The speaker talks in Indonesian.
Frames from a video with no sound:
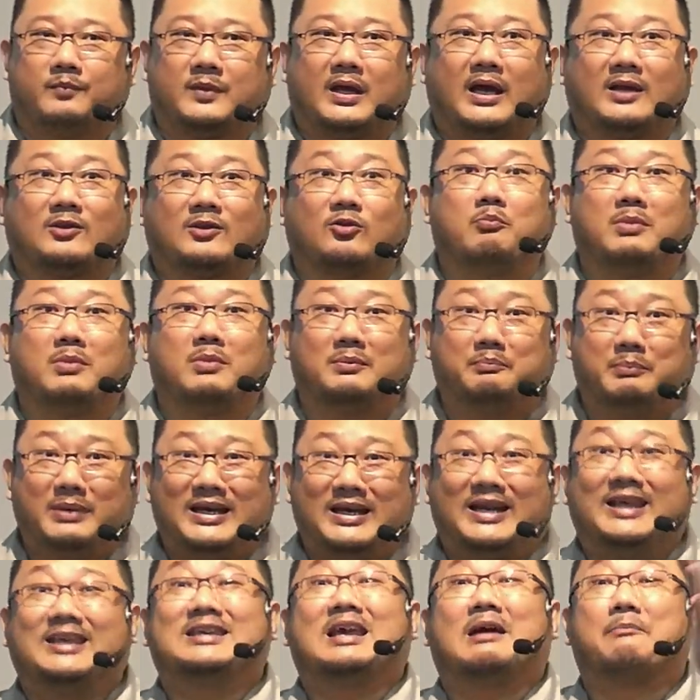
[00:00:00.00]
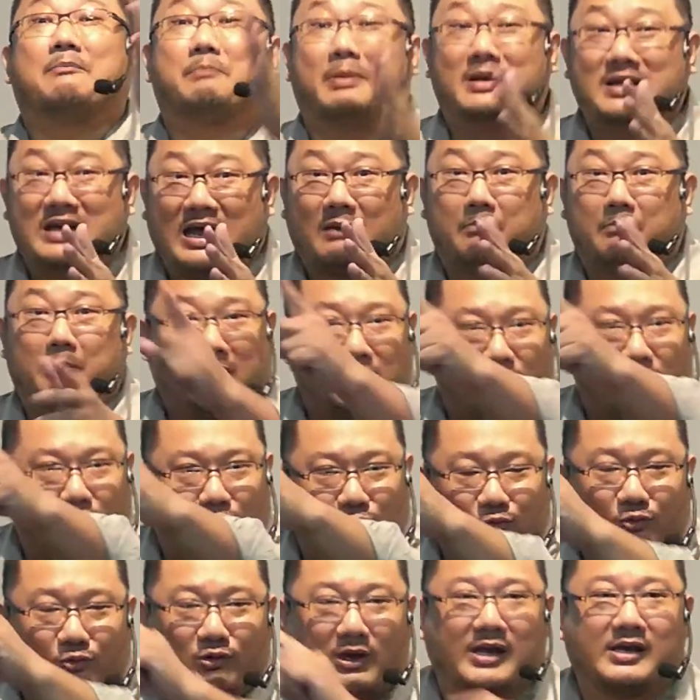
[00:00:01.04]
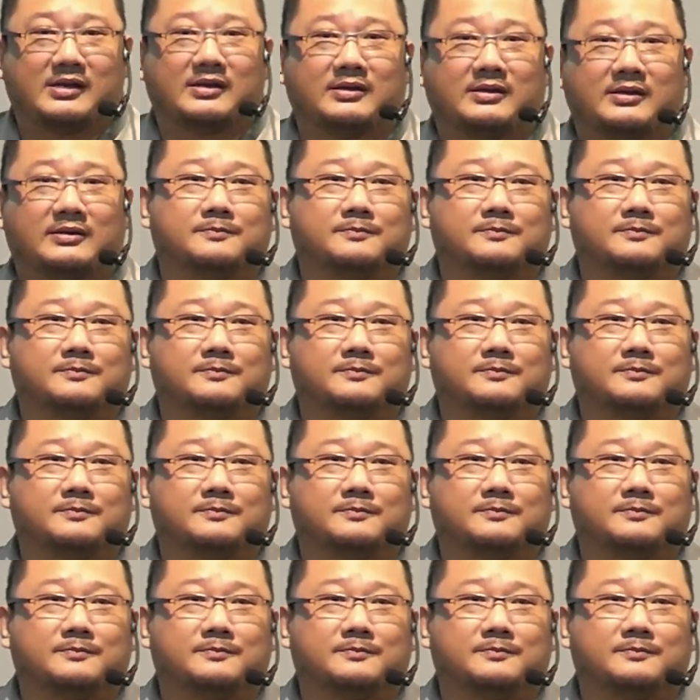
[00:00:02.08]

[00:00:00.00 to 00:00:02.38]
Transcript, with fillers: atau memilih yang benar menurut Tuhan?